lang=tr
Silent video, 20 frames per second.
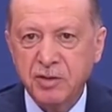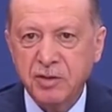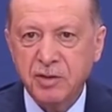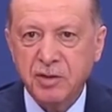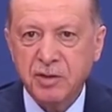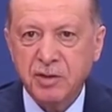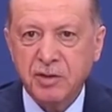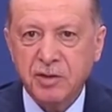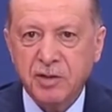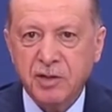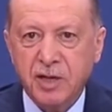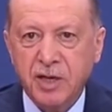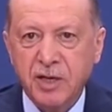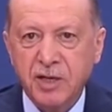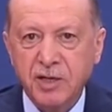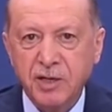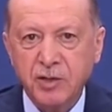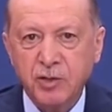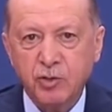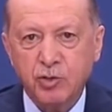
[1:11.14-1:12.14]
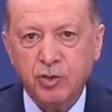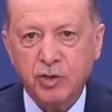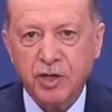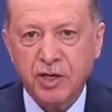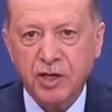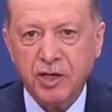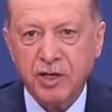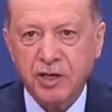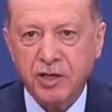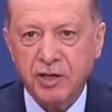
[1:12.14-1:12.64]
tahrik
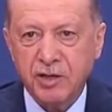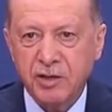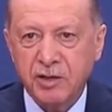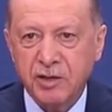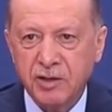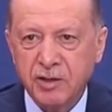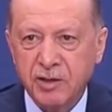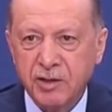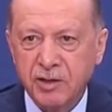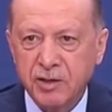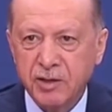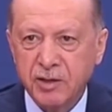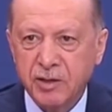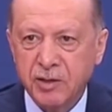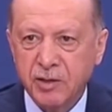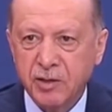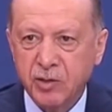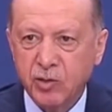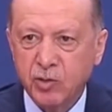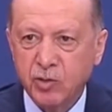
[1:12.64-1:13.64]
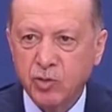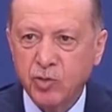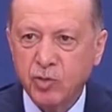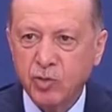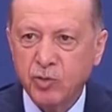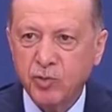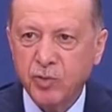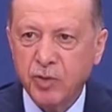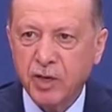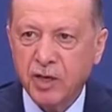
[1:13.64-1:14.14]
üzere
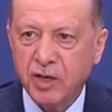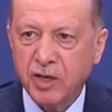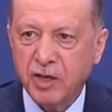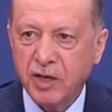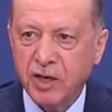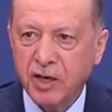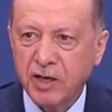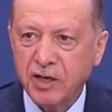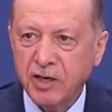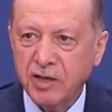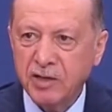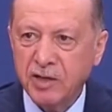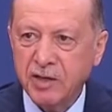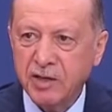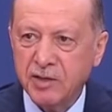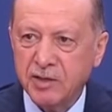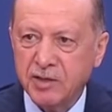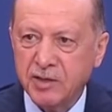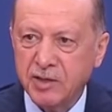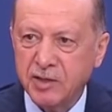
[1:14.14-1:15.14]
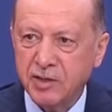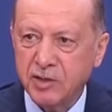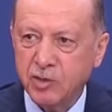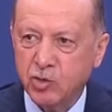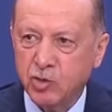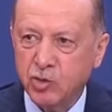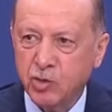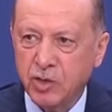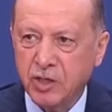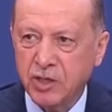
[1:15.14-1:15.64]
yürütmeye gayret ettiğiniz
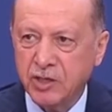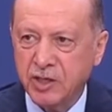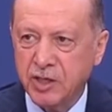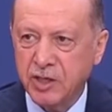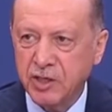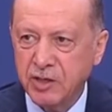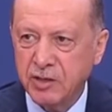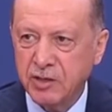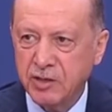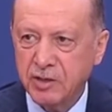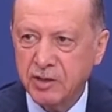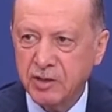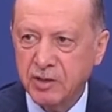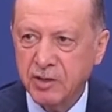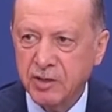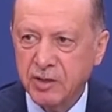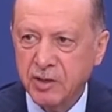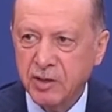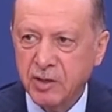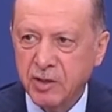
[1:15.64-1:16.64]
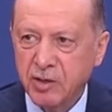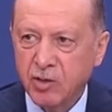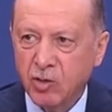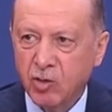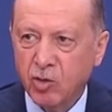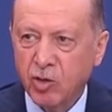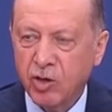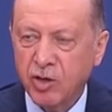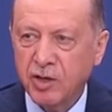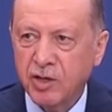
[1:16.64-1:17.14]
sürece
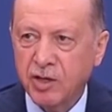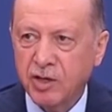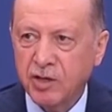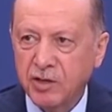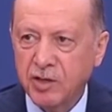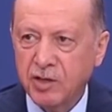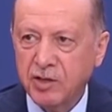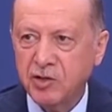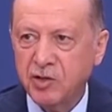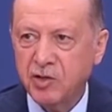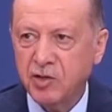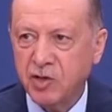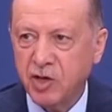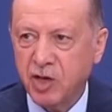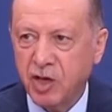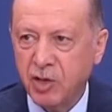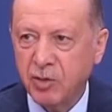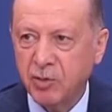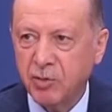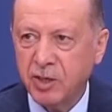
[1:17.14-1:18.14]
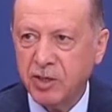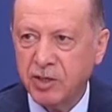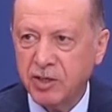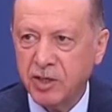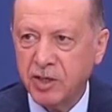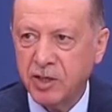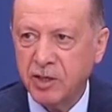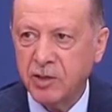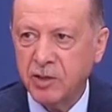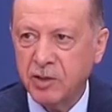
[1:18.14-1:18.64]
oradan netice almak
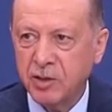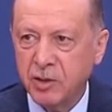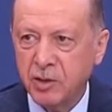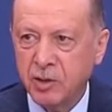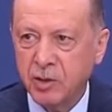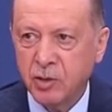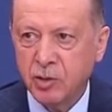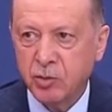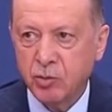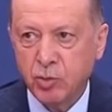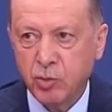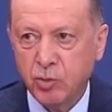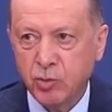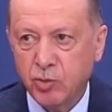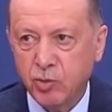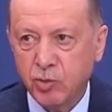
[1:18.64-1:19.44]
da mümkün